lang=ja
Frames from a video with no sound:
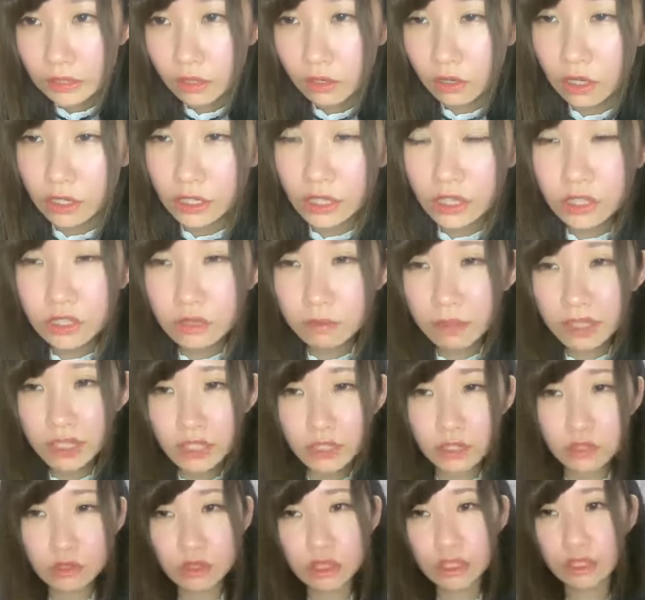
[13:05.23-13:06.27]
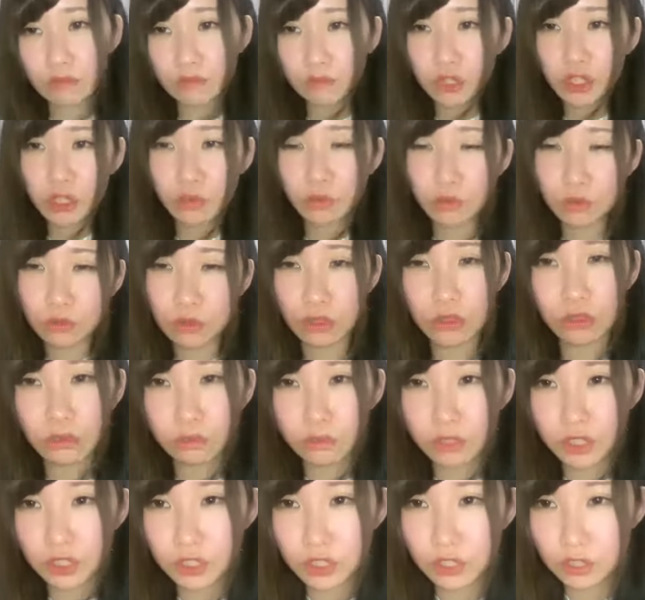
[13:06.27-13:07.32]
あなんか待ってそれ見たことあるか
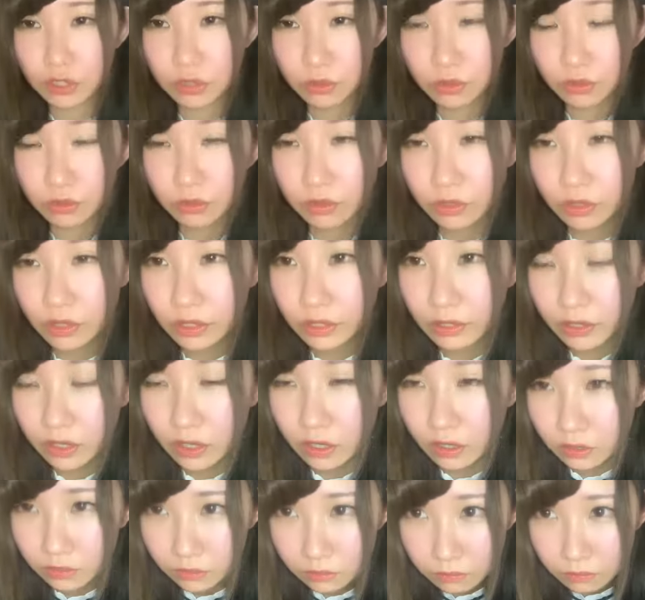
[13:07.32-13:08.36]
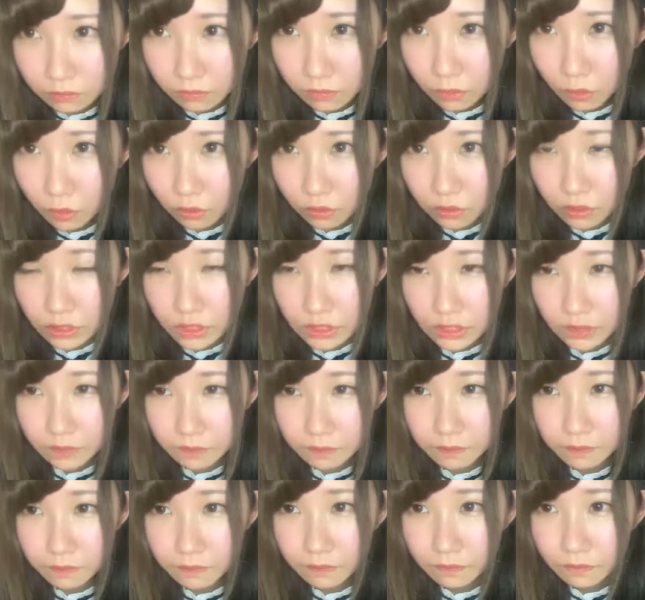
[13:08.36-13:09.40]
もしんないそのなんか告知
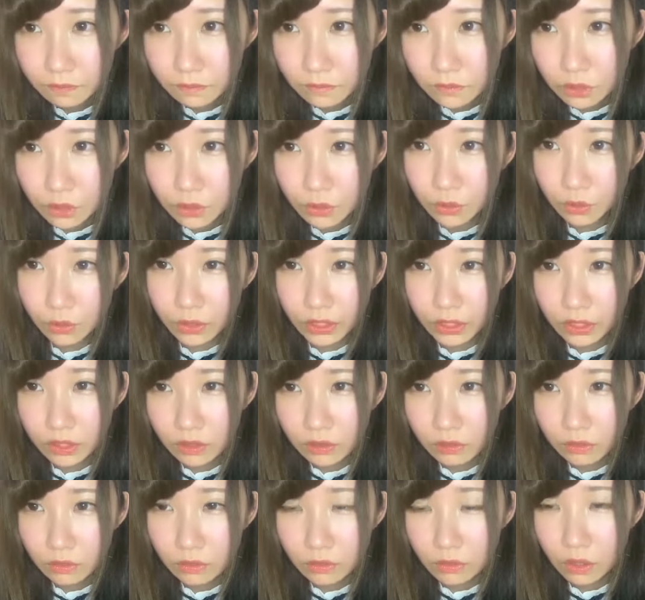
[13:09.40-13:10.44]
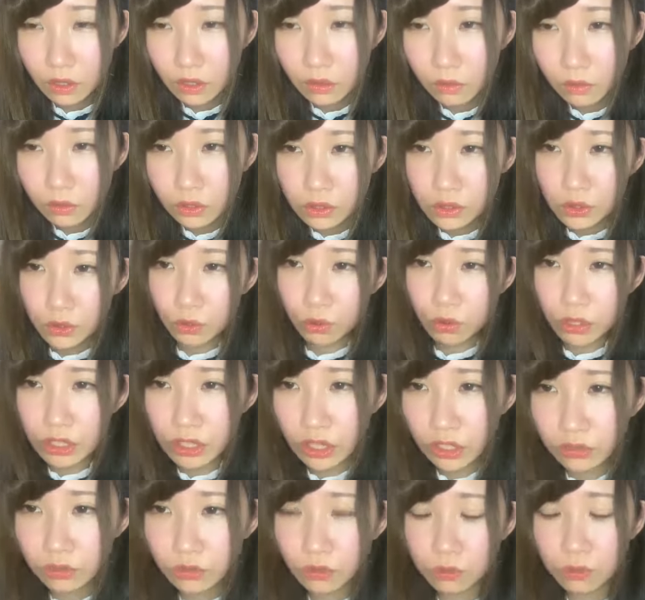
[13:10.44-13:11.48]
すごいすごい
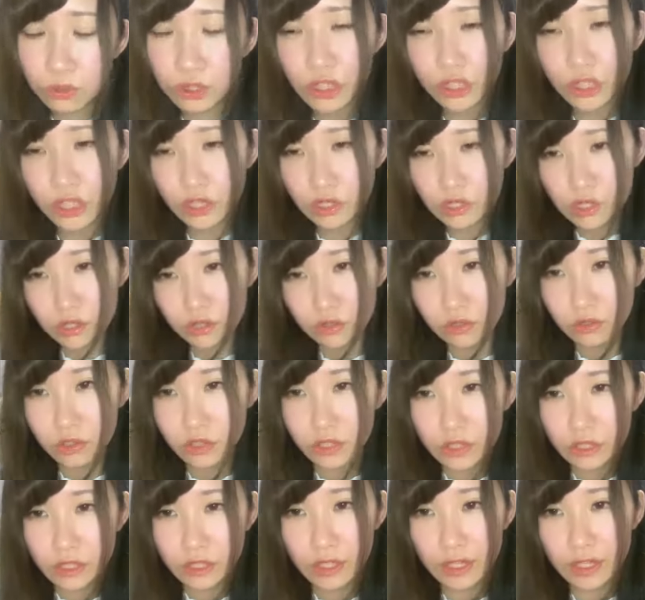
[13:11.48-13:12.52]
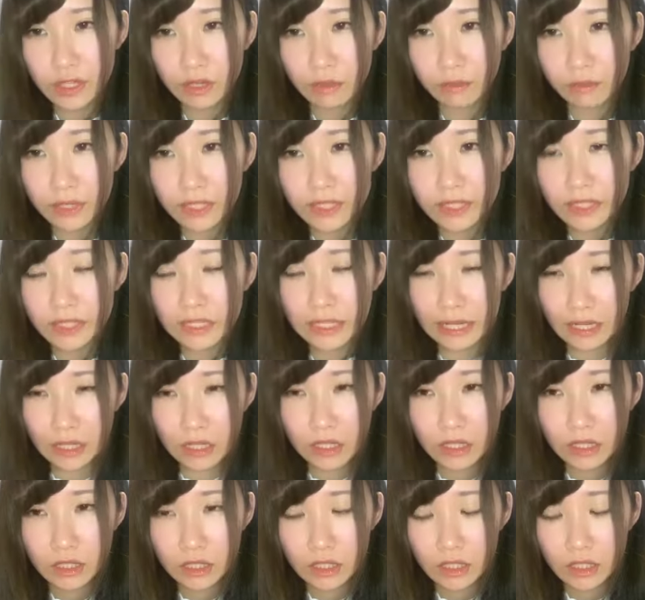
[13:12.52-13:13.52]
なって思った気がするなんかめっちゃ